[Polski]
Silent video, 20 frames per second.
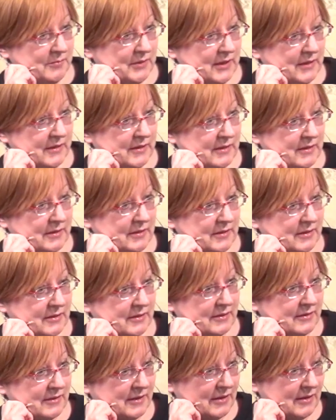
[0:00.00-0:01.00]
Brecht,
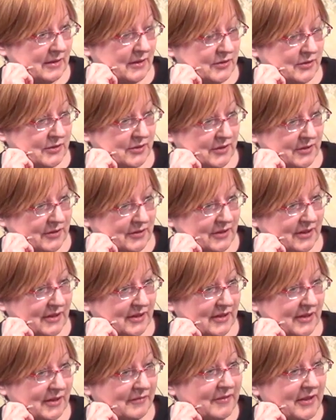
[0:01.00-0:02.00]
a raczej
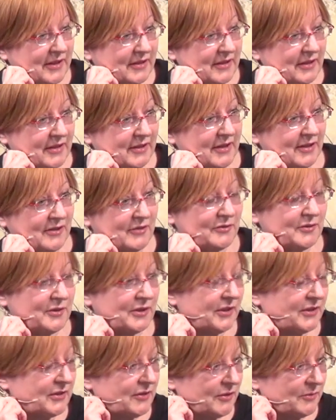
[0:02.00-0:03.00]
Helena Weigel jako
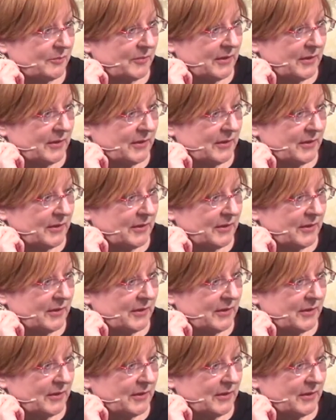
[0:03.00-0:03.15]
dyrektor